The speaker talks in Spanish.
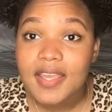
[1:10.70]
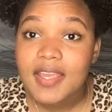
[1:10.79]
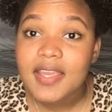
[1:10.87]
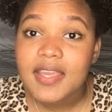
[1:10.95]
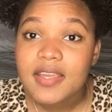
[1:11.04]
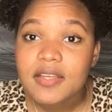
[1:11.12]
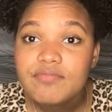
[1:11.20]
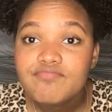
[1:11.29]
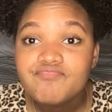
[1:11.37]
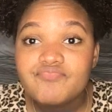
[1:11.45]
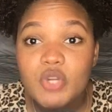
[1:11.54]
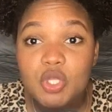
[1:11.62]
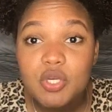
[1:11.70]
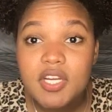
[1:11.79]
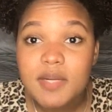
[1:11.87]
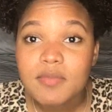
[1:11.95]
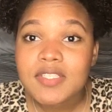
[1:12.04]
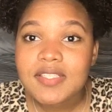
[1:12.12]
Y cuando
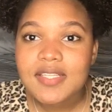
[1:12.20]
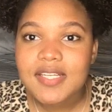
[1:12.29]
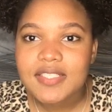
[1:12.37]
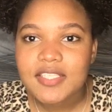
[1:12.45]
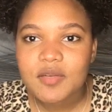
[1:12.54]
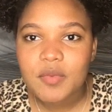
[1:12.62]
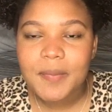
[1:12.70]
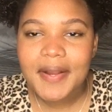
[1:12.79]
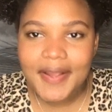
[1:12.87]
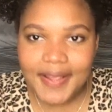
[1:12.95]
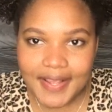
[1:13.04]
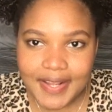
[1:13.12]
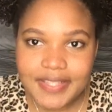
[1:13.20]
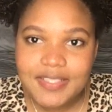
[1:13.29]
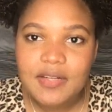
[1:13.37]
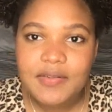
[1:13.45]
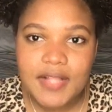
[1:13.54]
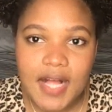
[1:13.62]
queremos hacerle así como panquecas
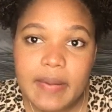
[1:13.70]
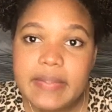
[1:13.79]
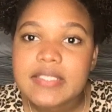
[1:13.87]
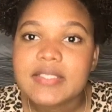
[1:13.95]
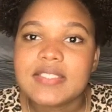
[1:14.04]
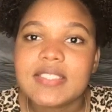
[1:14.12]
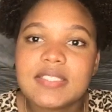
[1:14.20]
saludables y cosas